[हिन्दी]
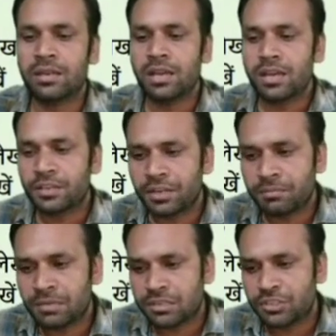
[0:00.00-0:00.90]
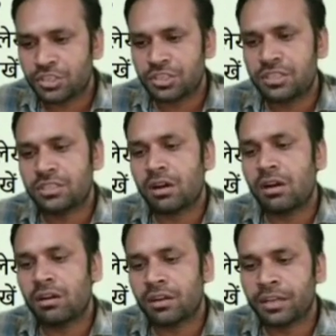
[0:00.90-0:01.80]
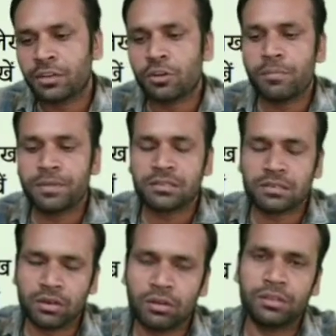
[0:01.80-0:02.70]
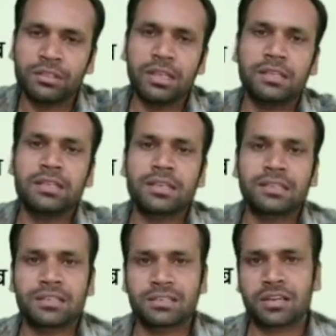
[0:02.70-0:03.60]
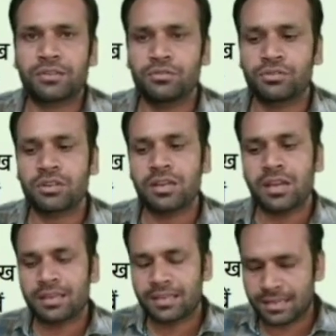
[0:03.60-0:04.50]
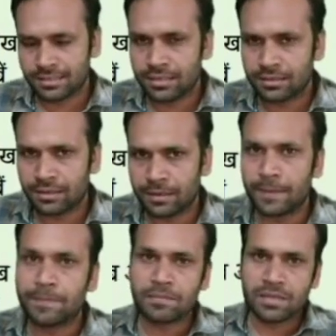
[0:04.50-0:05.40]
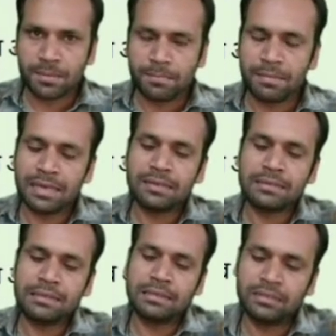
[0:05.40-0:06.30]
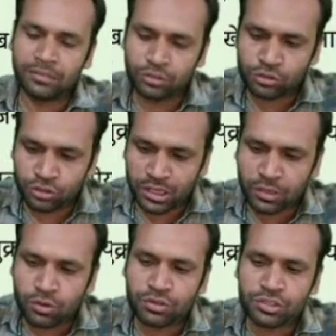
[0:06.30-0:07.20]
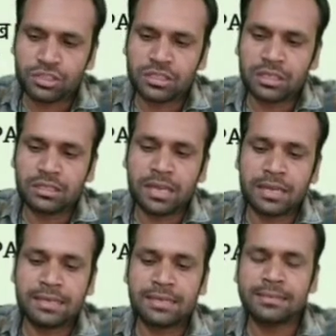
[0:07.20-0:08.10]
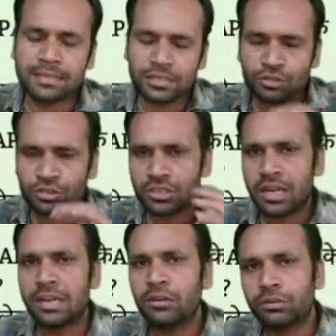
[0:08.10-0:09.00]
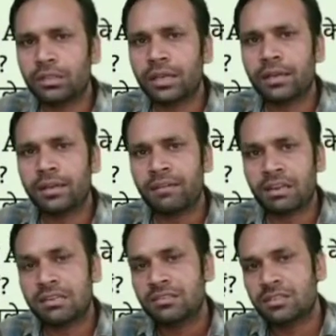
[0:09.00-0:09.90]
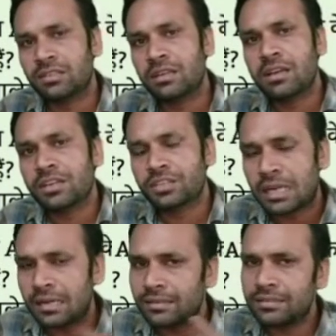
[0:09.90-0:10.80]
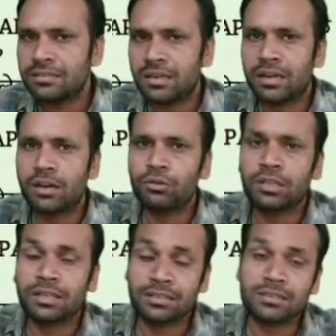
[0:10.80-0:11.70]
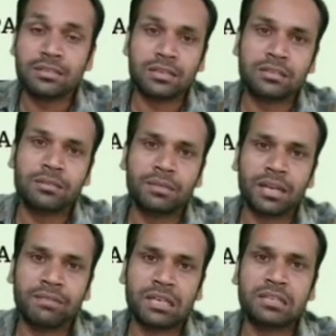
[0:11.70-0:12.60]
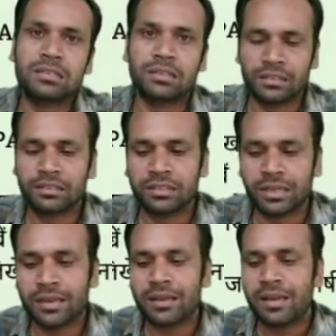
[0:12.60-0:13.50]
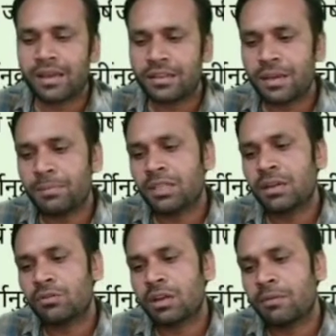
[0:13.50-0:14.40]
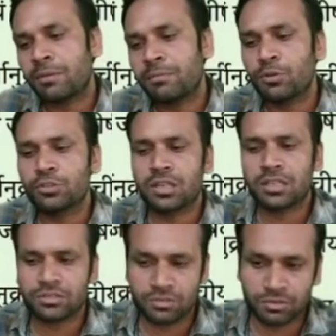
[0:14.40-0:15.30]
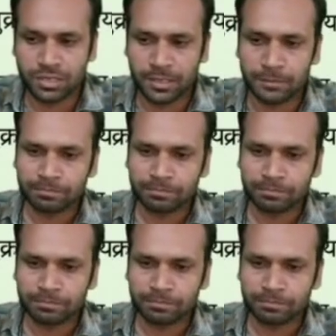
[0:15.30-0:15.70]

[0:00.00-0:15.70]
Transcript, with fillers: क्रिमिनल जस्टिस और इकोनॉमिक्स लॉ इत्यादि के अंदर इसका यूज़ किया जाता है मेन इसके अंदर दोस्तों एक और चीज़ आती है कि इसका जो स्टाइल होता है रेफरेंसिंग स्टाइल किस तरह का होता है किस तरह से हम रेफरेंस लिखते हैं ये पता होना हमें बहुत ज़्यादा ज़रूरी है